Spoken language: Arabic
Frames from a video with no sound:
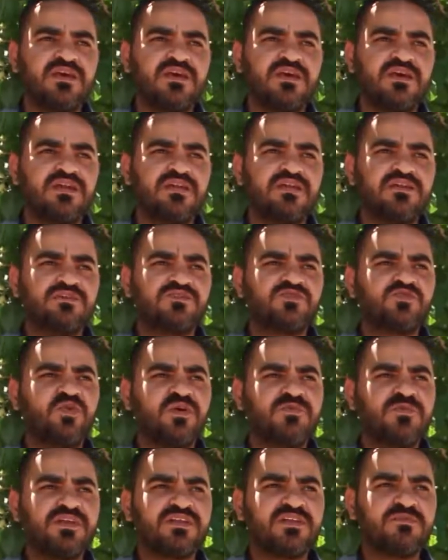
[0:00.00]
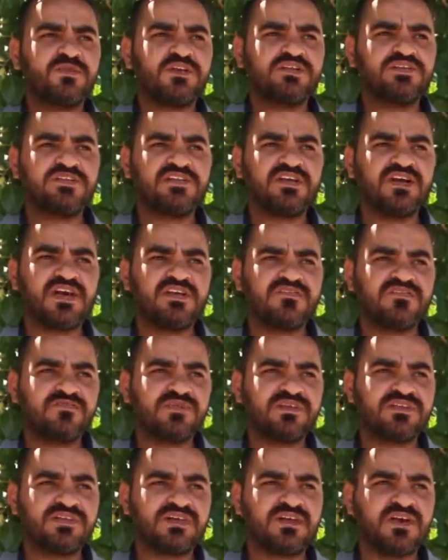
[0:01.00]
الصعوبات اللي واجهنا هاي في
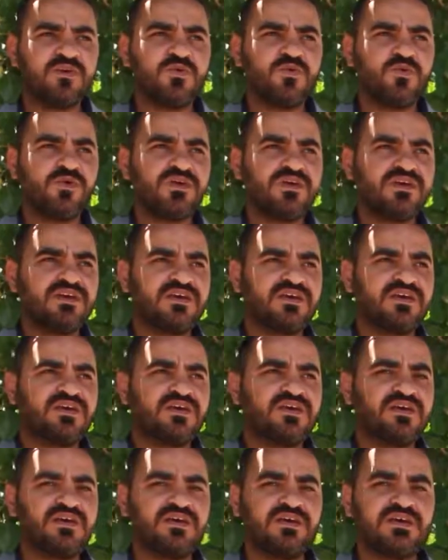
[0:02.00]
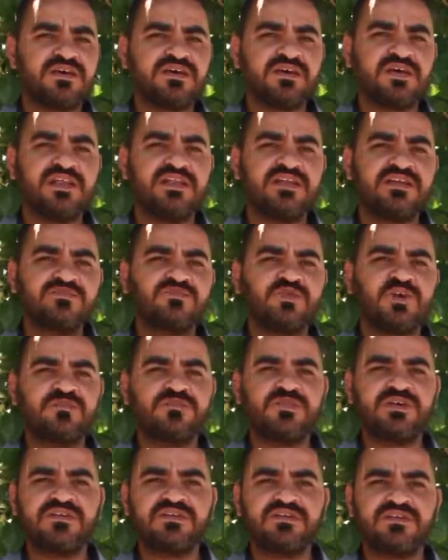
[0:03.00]
المنطقة هو آه، قلة
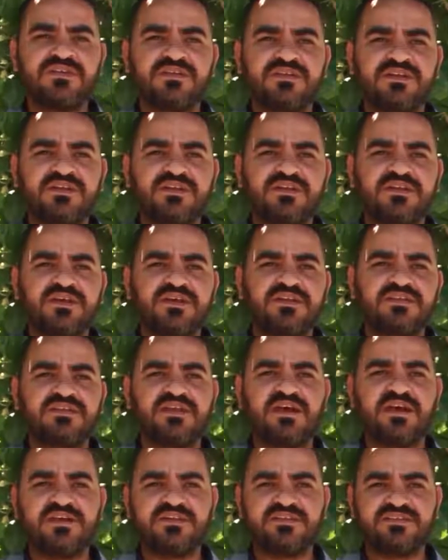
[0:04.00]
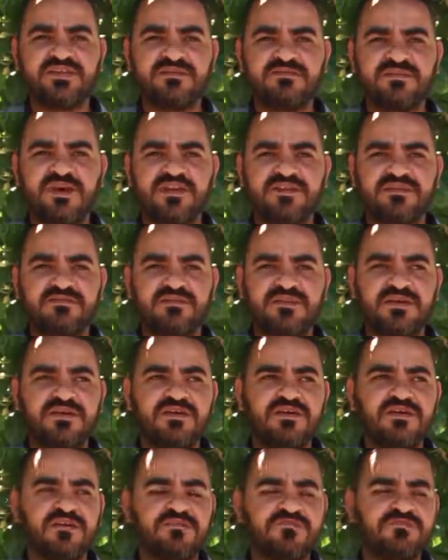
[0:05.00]
مربين آه، طائر السمان
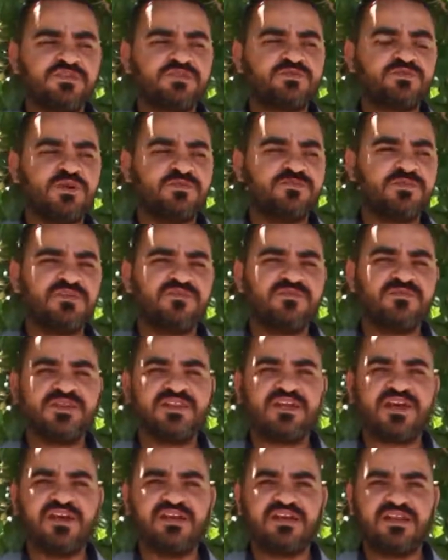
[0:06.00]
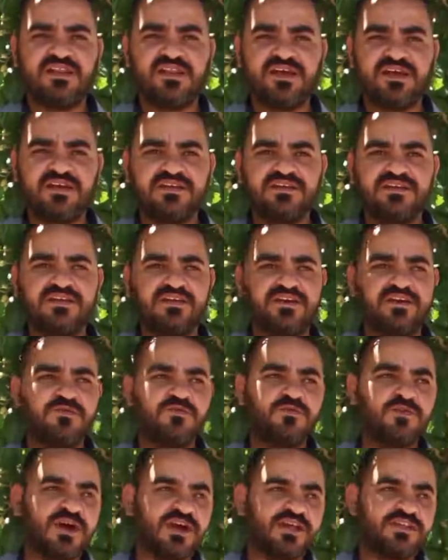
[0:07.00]
فيش مربين في المنطقة هاي إلا إحنا أو
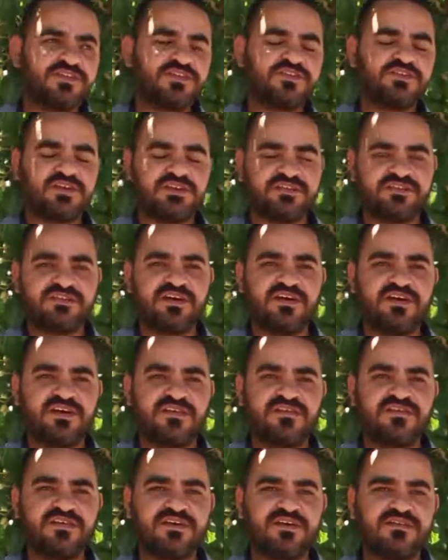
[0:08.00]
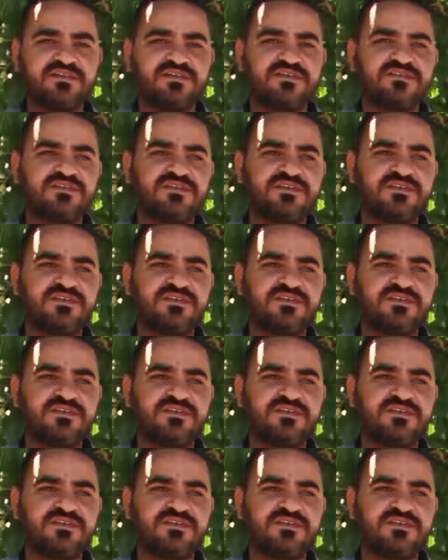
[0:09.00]
واحد شخص آخر ثاني